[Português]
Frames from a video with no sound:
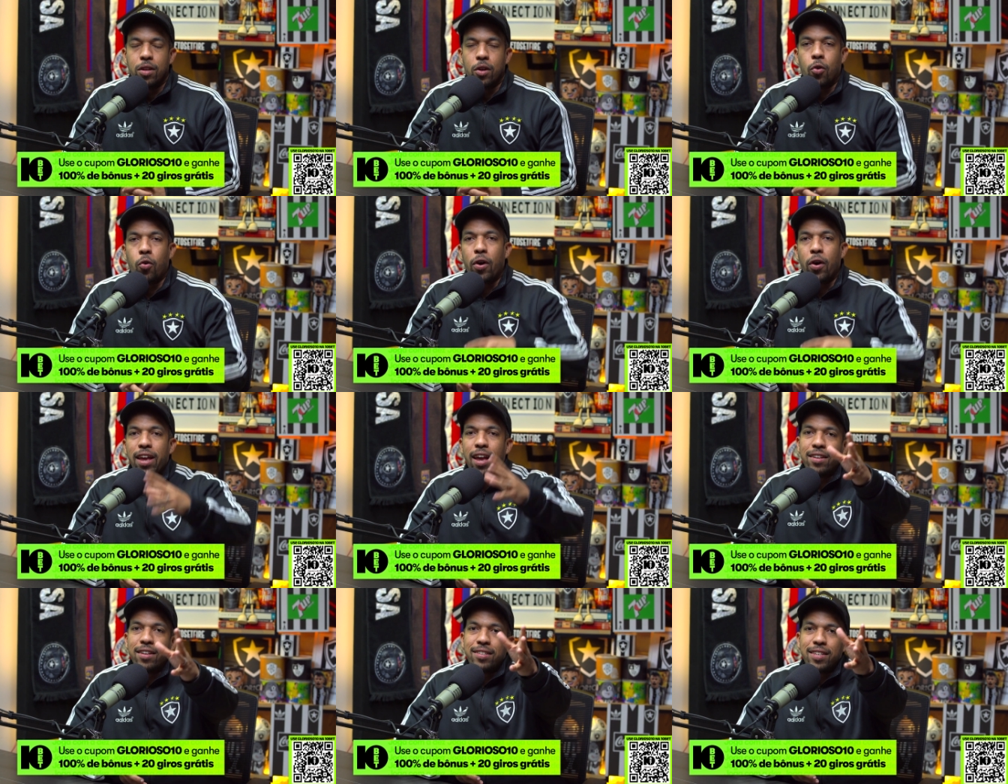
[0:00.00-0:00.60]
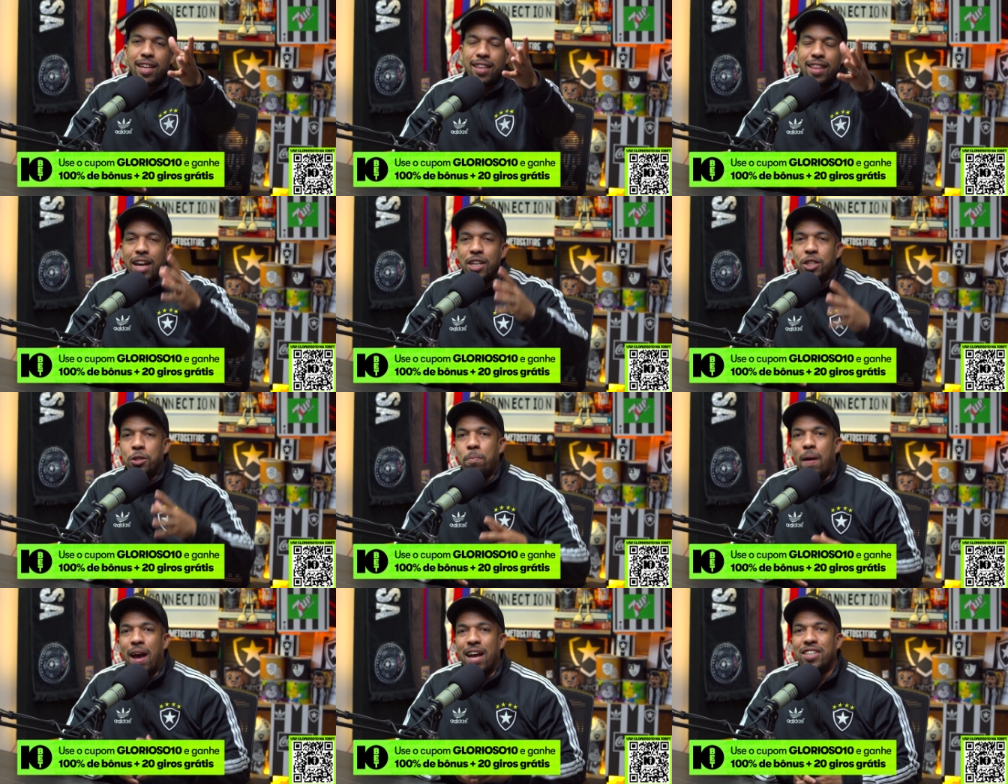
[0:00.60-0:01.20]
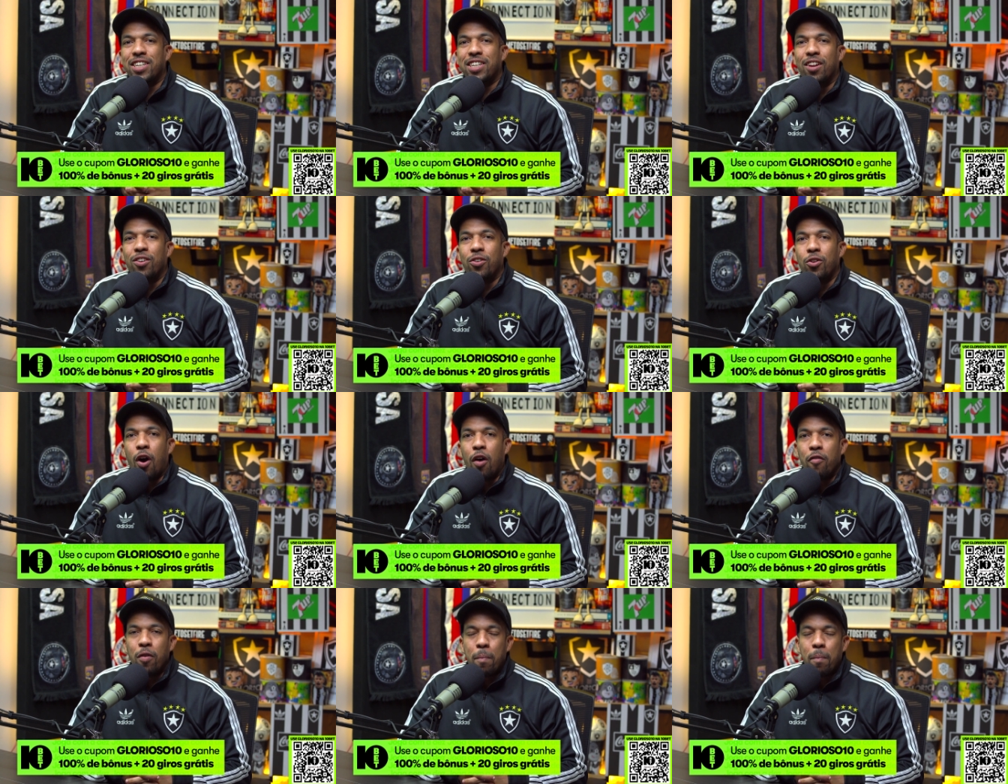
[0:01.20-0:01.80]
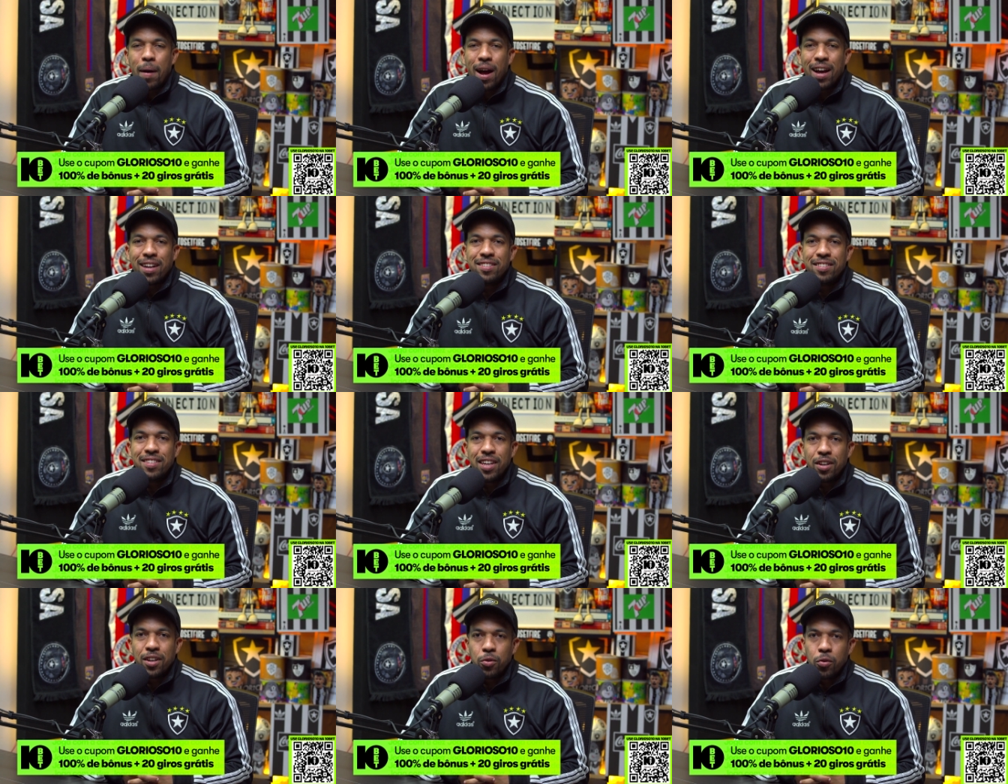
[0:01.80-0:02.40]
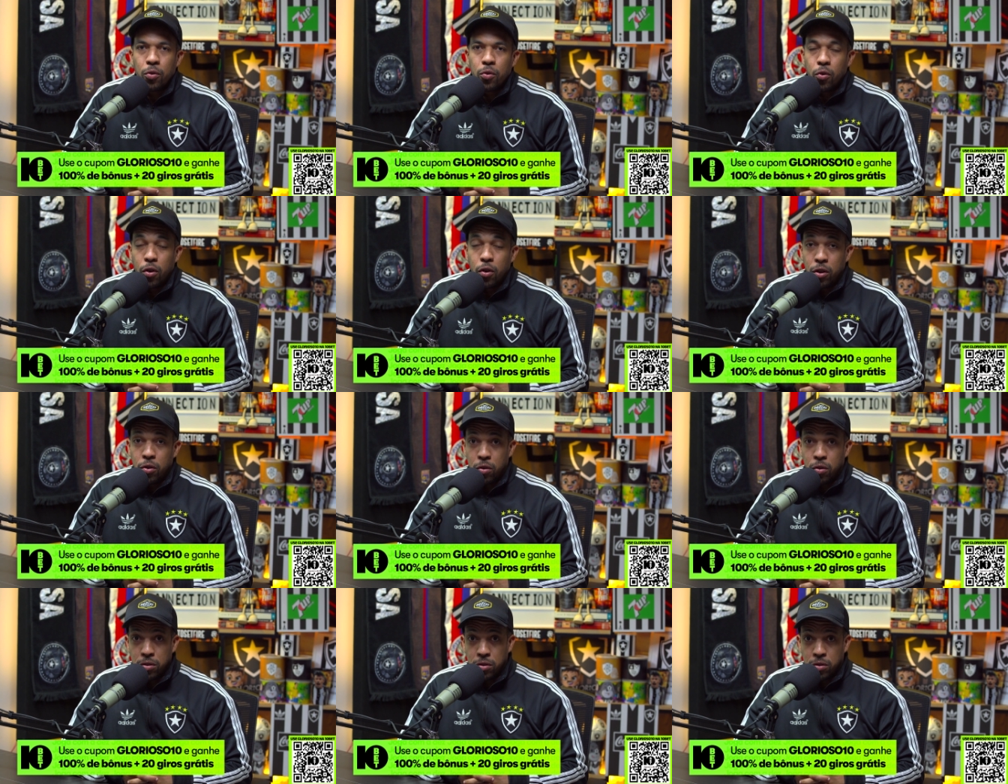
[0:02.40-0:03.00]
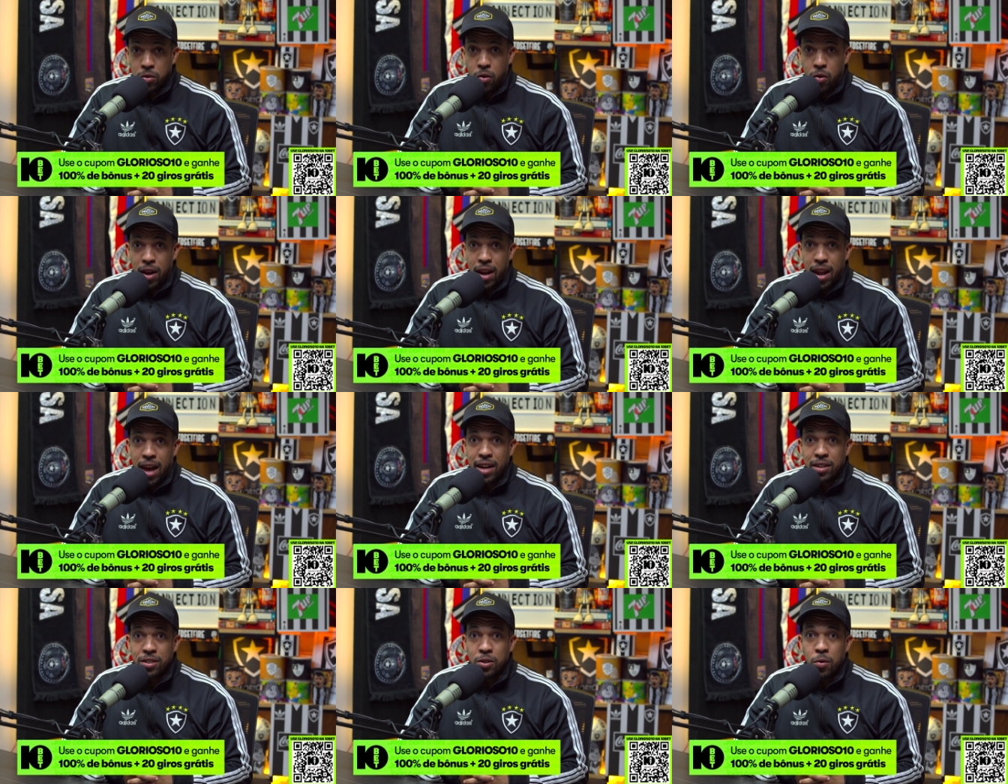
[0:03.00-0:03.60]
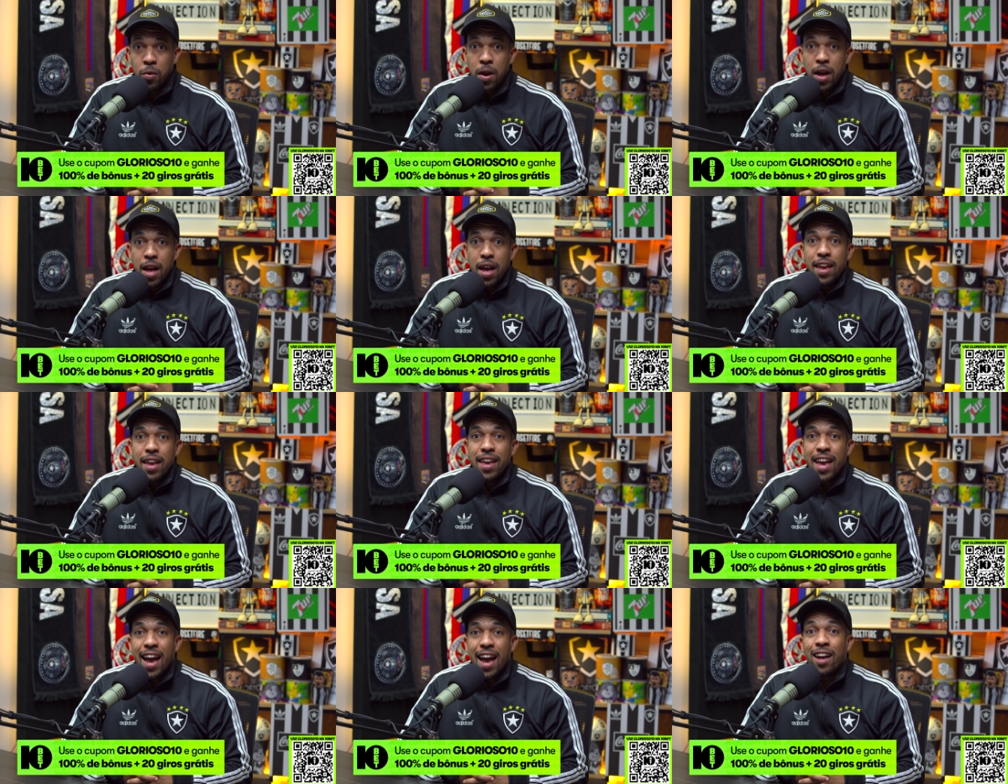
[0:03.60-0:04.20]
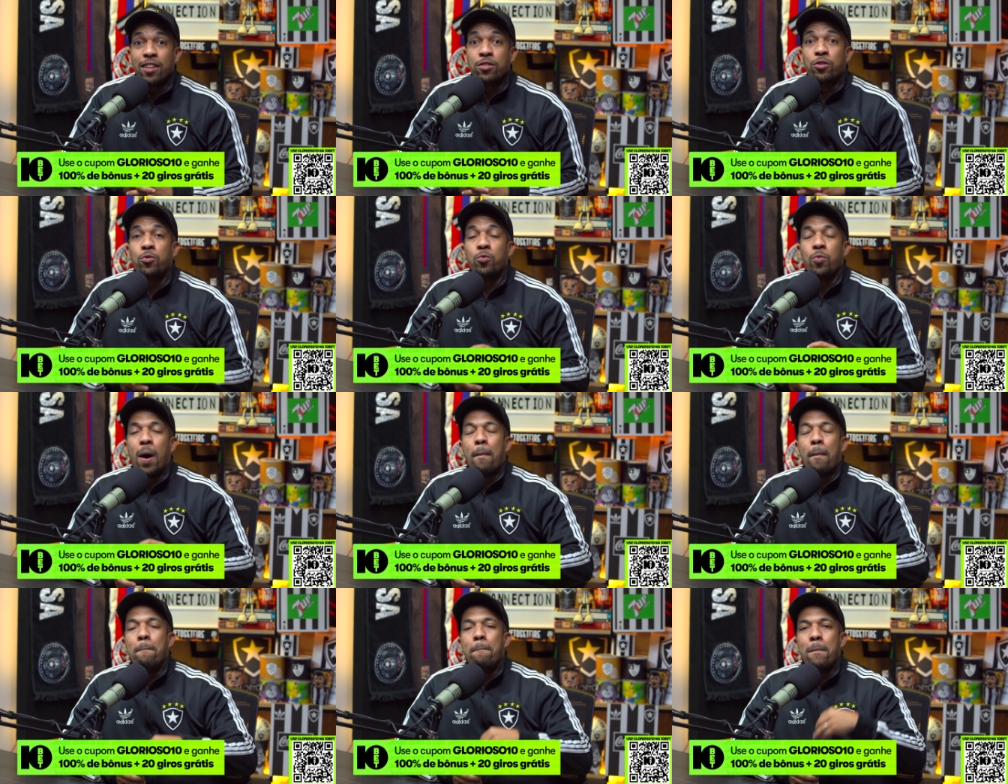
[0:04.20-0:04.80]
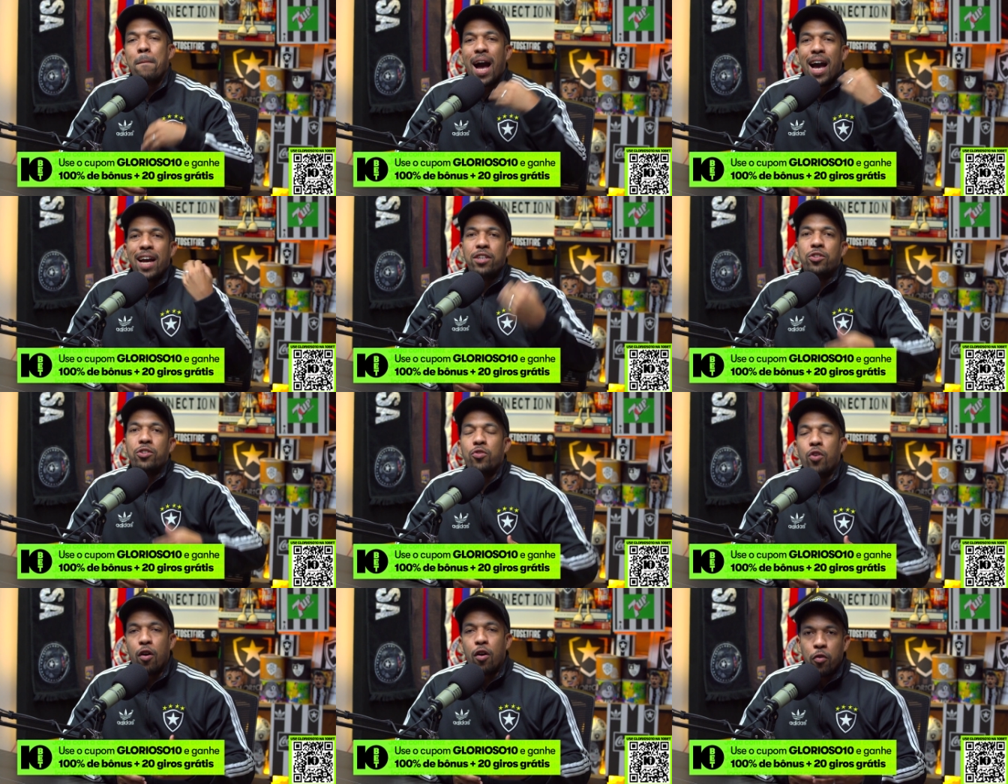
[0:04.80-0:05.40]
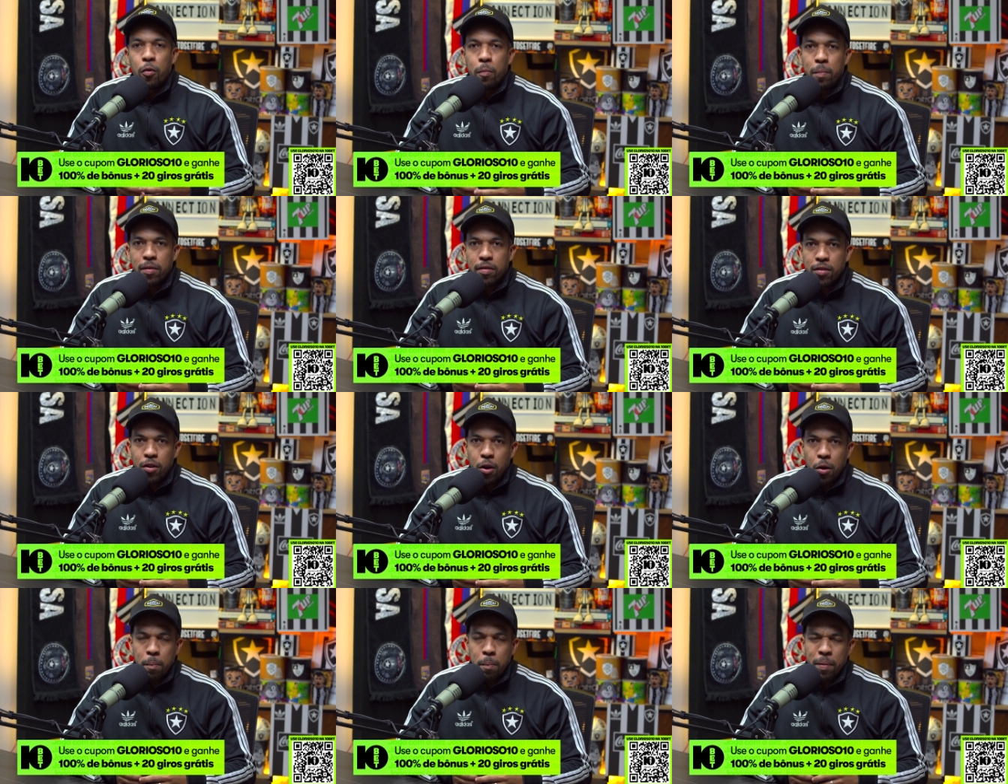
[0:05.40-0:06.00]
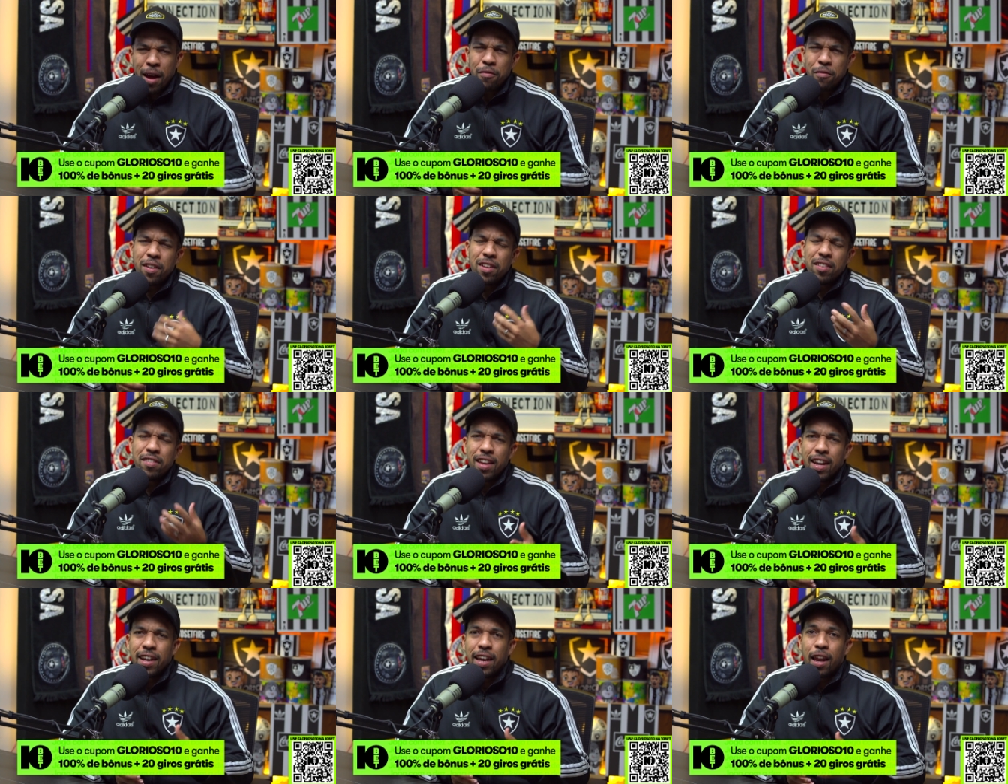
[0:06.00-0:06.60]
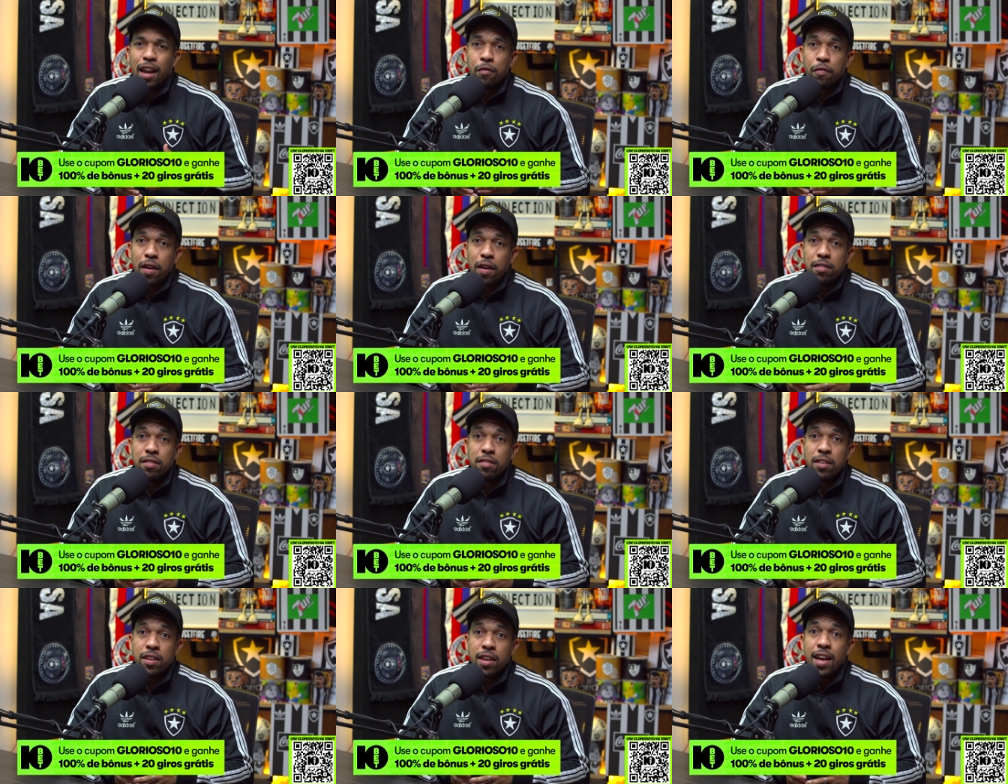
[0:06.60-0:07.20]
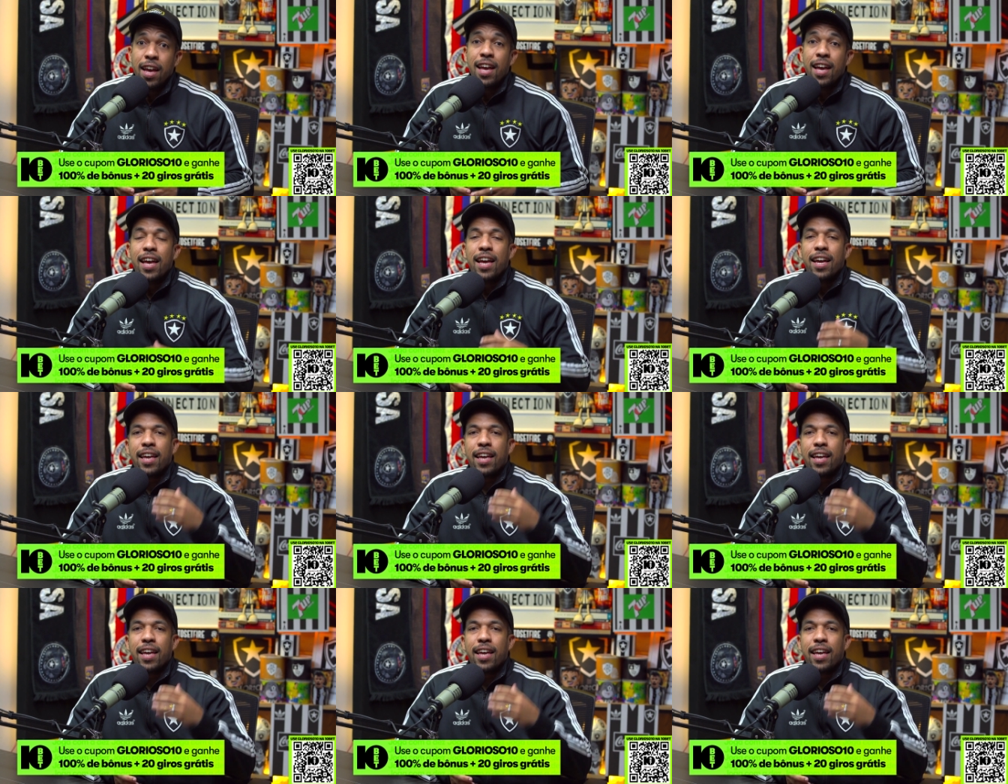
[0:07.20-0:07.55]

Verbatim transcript: Conheça a 10bet, a nova parceira do Glorioso Connection e é a sua mais nova opção para fazer aquela fezinha.